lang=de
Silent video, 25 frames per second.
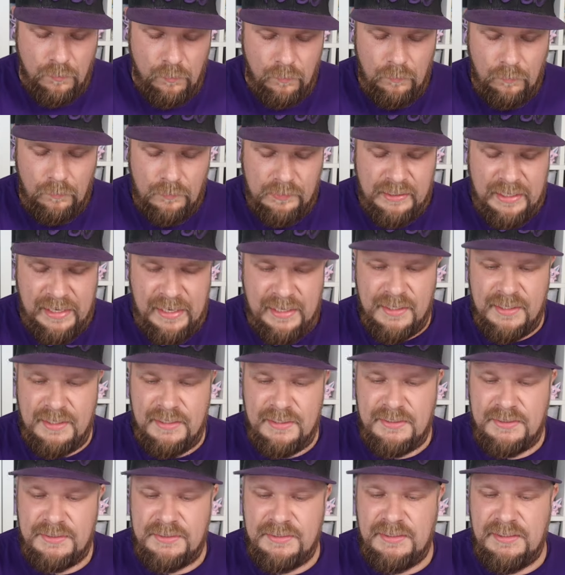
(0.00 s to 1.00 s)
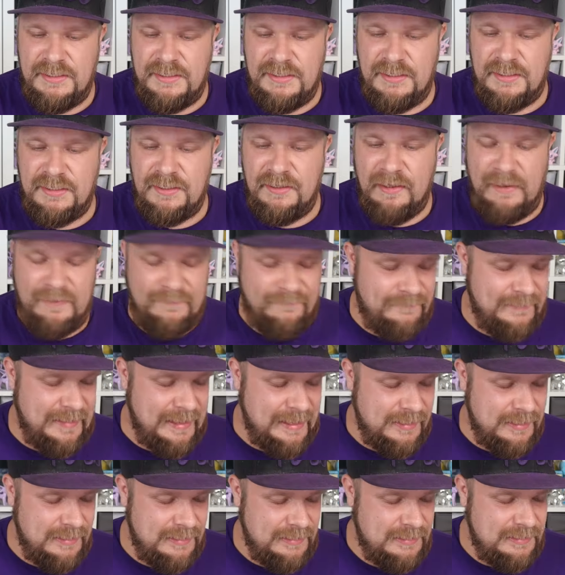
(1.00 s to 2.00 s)
Holo-Karten, die äh,
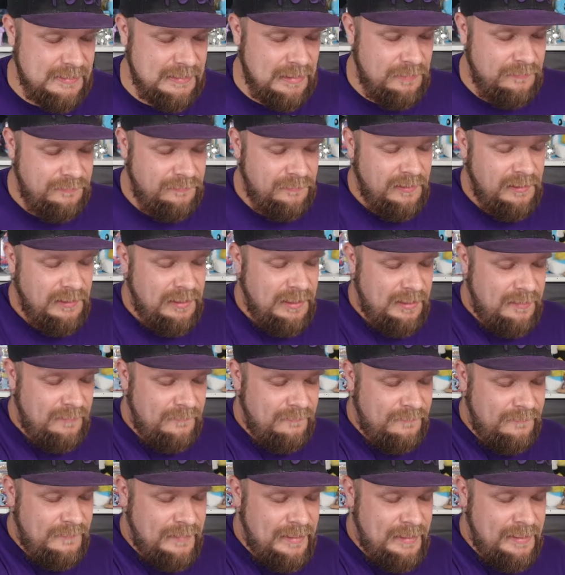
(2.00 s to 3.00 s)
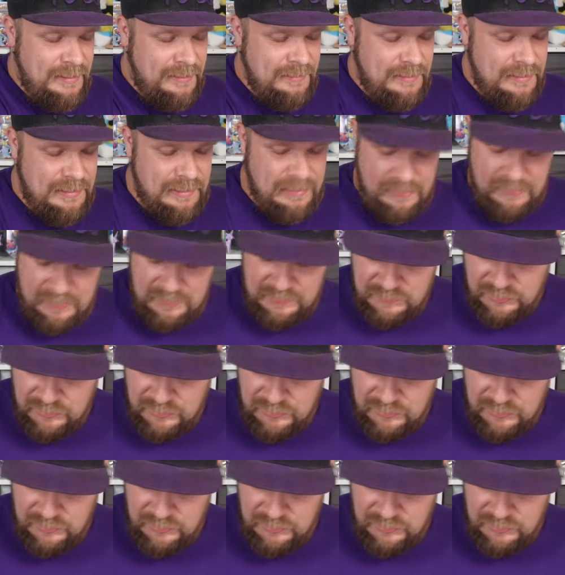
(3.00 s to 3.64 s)
werde ich auf jeden Fall äh,